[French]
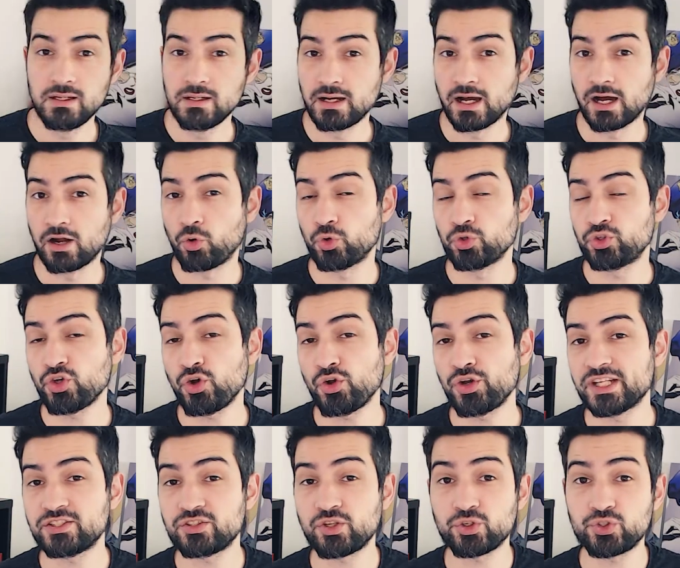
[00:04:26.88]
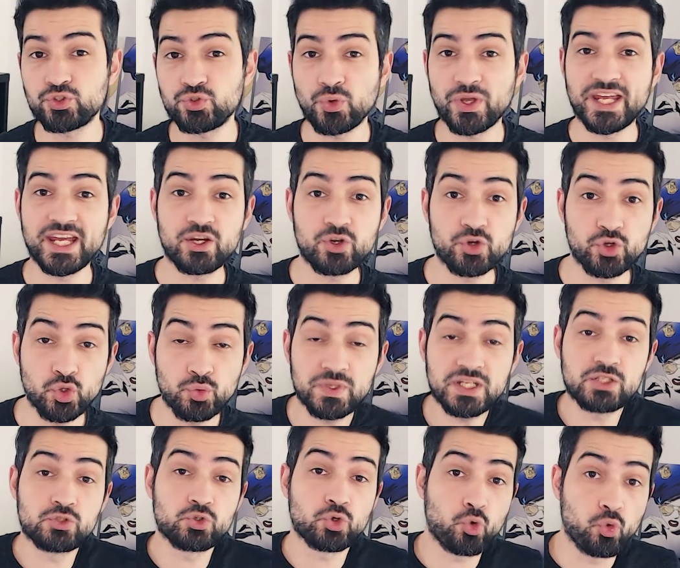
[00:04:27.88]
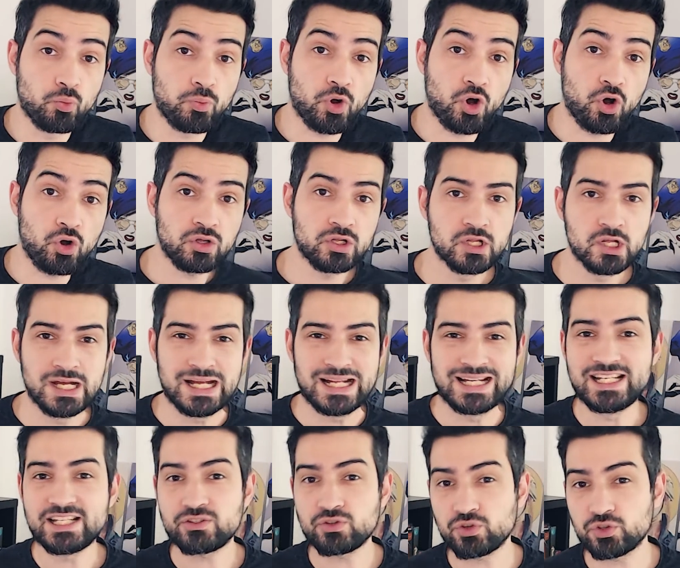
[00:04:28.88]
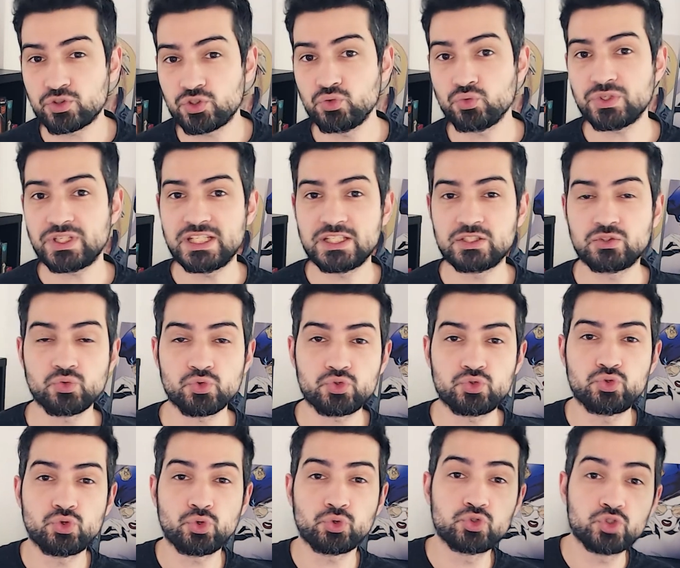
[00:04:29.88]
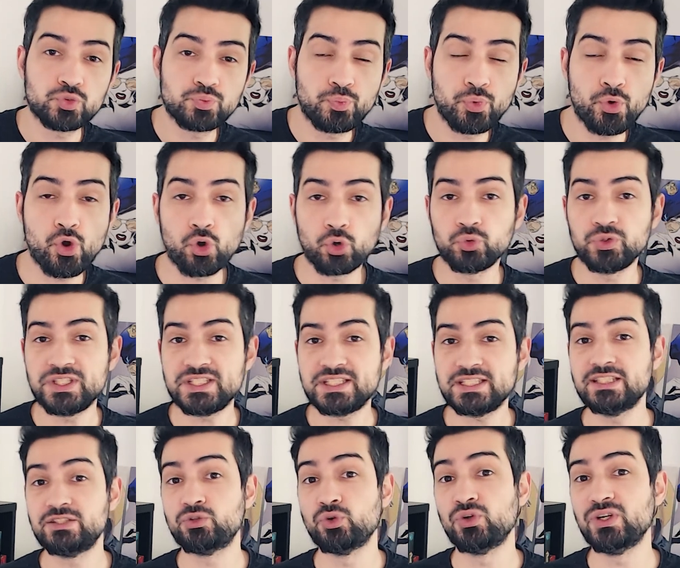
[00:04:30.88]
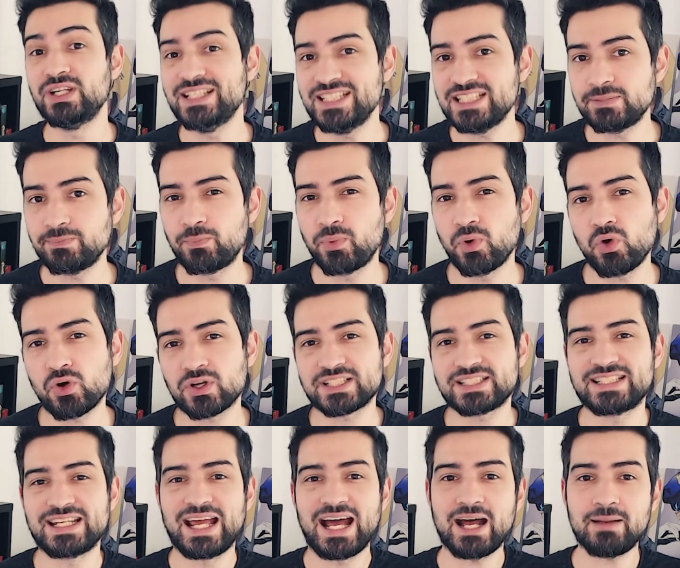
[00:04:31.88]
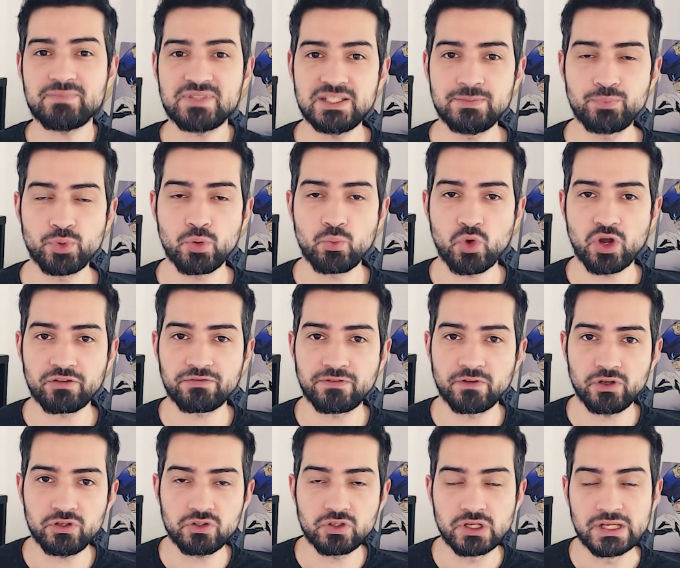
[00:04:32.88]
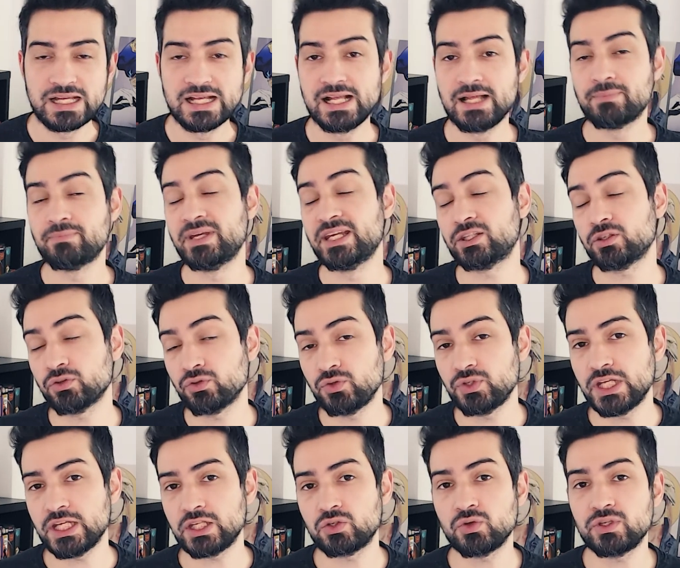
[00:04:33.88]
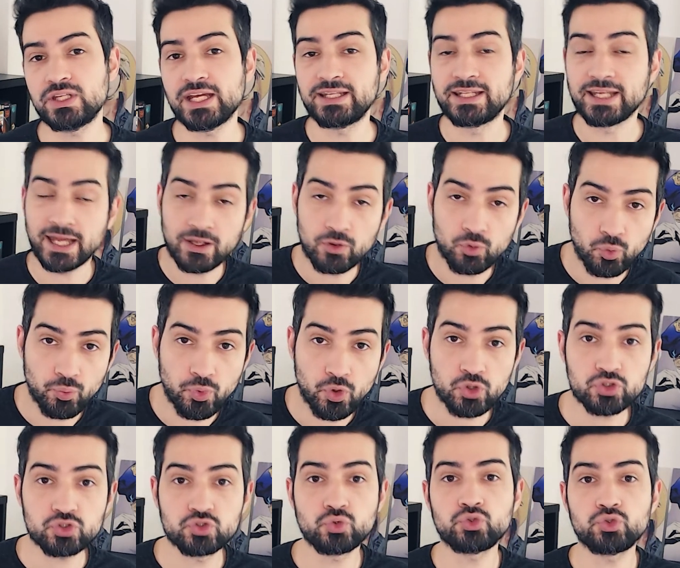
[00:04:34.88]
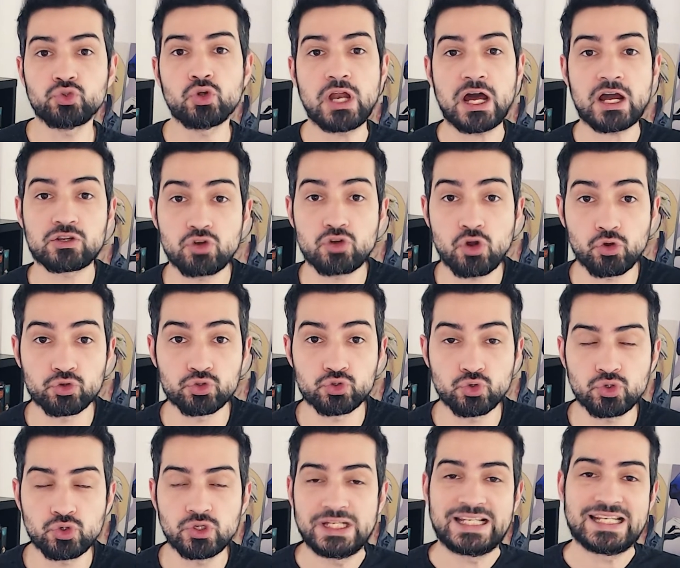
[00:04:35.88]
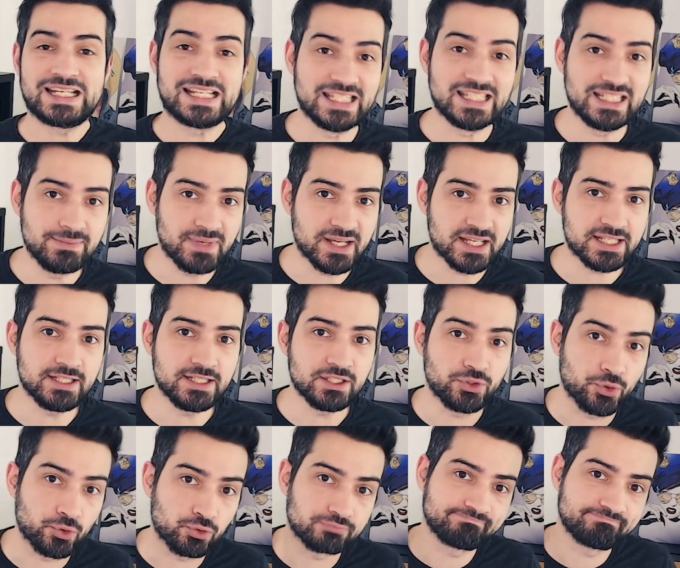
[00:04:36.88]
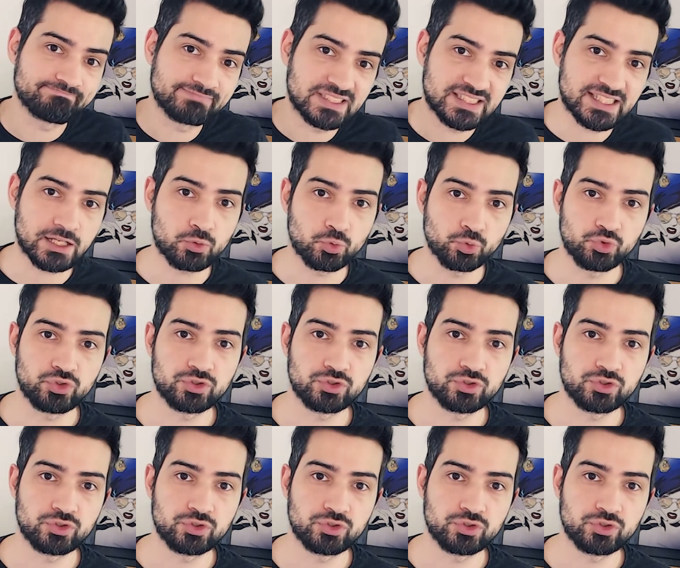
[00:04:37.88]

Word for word: Alors autant les sanctions économiques, je comprends, les sanctions qui sont sur du sport ou ici de l'e-sport, c'est un petit peu moins fun, mais étant donné qu'il y a des récompenses, donc de l'argent en jeu, j'imagine que ça compte.